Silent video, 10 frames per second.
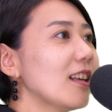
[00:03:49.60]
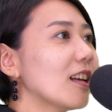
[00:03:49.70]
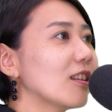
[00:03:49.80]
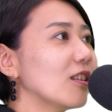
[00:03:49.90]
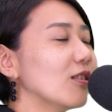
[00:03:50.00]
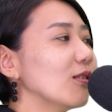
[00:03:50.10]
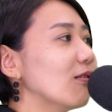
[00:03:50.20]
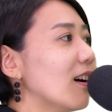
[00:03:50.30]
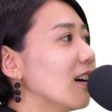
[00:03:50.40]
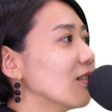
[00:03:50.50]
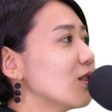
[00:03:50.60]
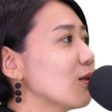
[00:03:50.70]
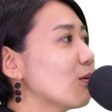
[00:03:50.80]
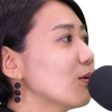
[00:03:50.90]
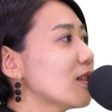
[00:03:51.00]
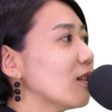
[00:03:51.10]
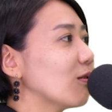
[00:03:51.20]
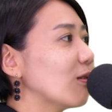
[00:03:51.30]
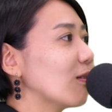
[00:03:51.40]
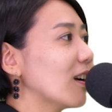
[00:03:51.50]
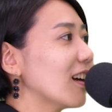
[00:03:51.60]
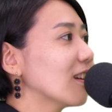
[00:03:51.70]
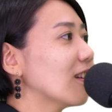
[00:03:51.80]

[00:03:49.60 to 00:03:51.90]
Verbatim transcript: いなっていうのは中高生の頃からあっ